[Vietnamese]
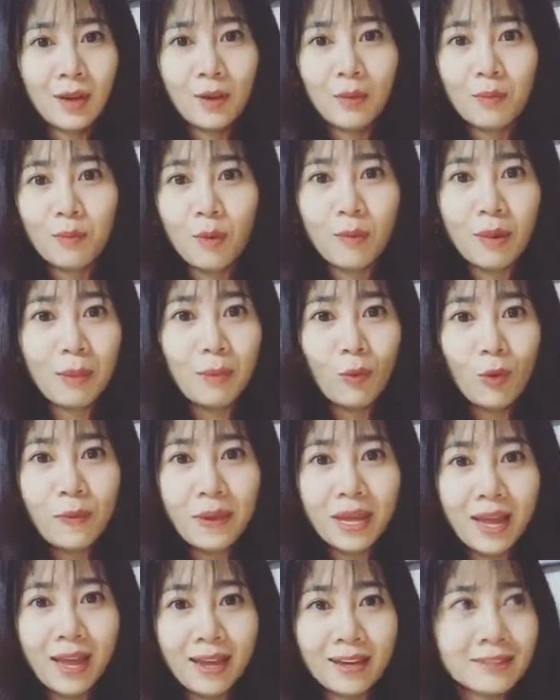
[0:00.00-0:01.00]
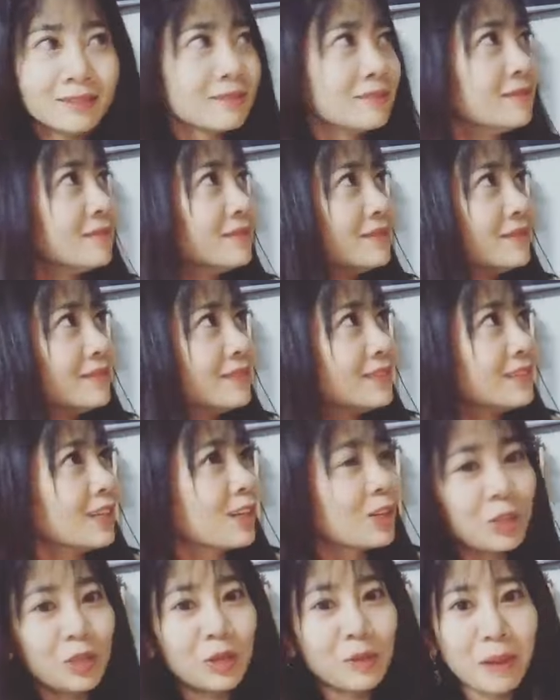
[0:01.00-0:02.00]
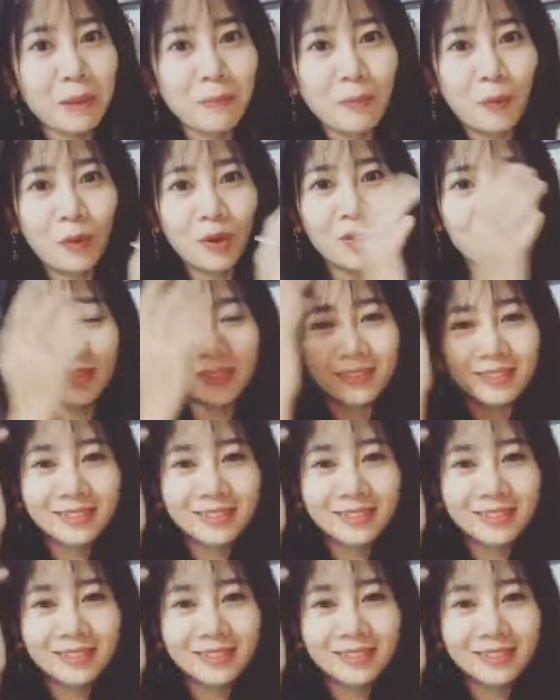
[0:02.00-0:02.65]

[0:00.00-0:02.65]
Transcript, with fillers: một bà mũi bay nghe đi bắt mũi luôn